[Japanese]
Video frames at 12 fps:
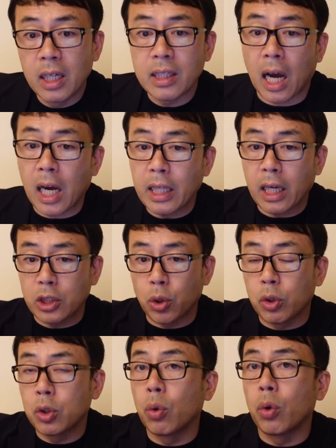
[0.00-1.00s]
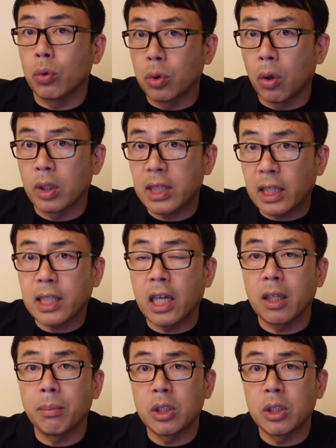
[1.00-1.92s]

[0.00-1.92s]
たかだか初期登録の些細な